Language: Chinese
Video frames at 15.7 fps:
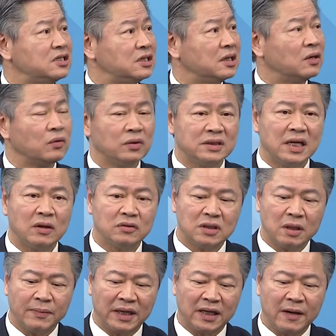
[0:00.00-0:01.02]
几个国家，我
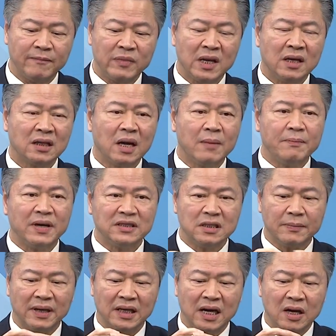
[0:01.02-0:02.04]
想把它，他们把
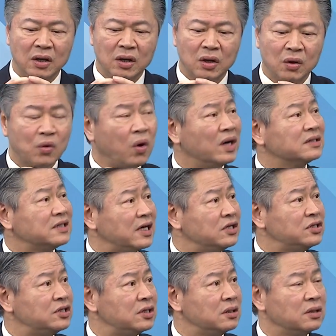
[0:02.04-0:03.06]
想把它。框在
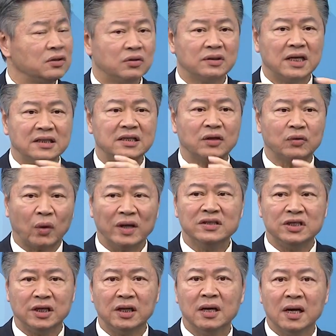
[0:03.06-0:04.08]
一起，就大家团
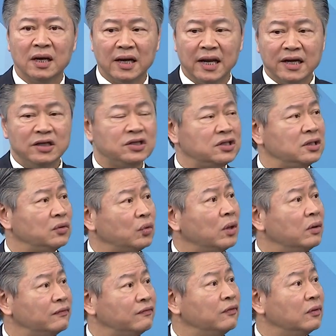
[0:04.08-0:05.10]
结来一起
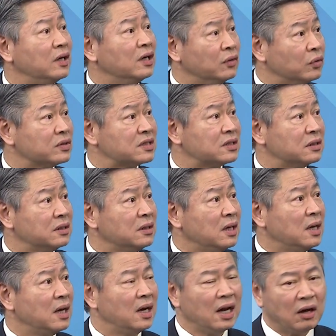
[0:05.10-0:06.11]
对付俄罗斯，
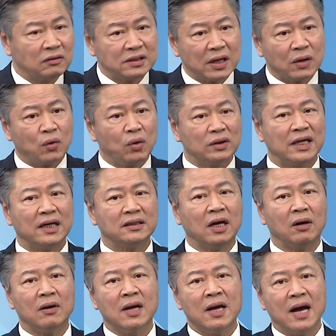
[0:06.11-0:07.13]
然后再扩大
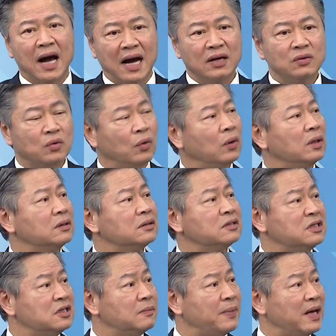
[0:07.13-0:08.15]
到韩国、
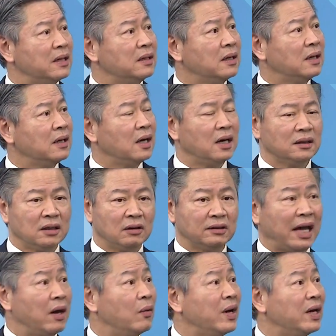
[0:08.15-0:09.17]
日本啊，到
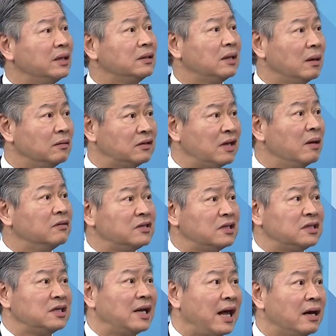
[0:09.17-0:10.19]
台湾等等。
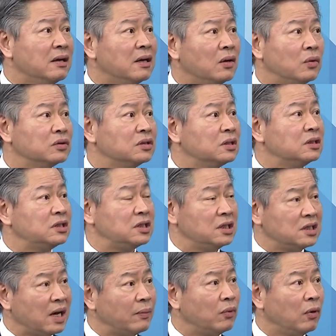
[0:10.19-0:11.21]
接下来或者
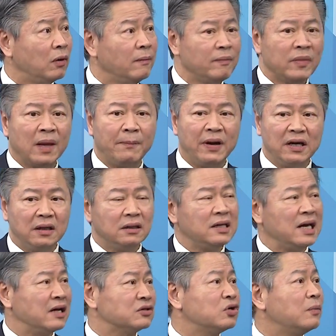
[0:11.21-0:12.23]
新加坡被
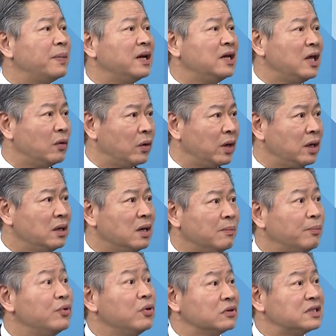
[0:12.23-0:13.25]
亚洲被列为
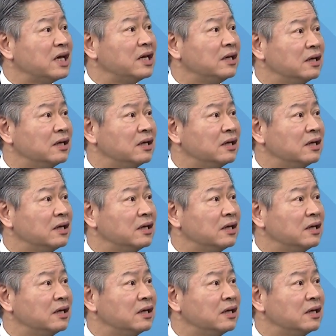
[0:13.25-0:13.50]
不友善